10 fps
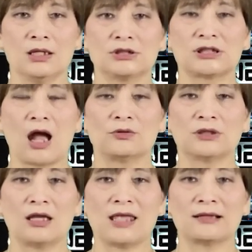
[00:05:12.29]
Sau
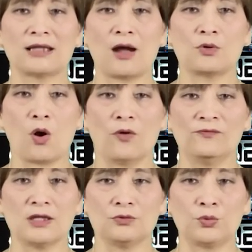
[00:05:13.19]
thời gian đau khổ
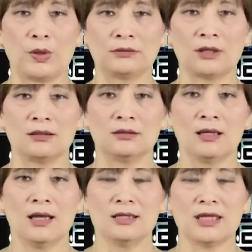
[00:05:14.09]
với những chuyện tình,
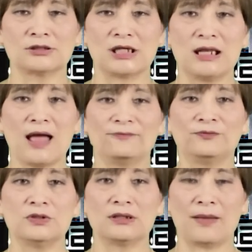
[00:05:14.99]
nhạc sĩ Lam
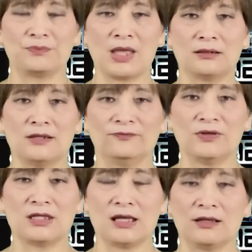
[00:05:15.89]
Phương lập gia đình
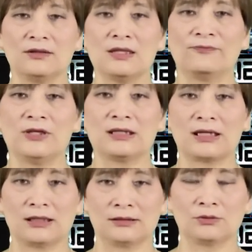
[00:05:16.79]
với diễn
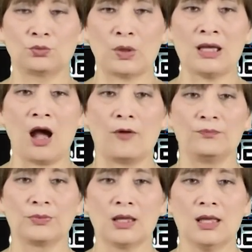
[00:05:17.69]
viên kịch Túy Hồng.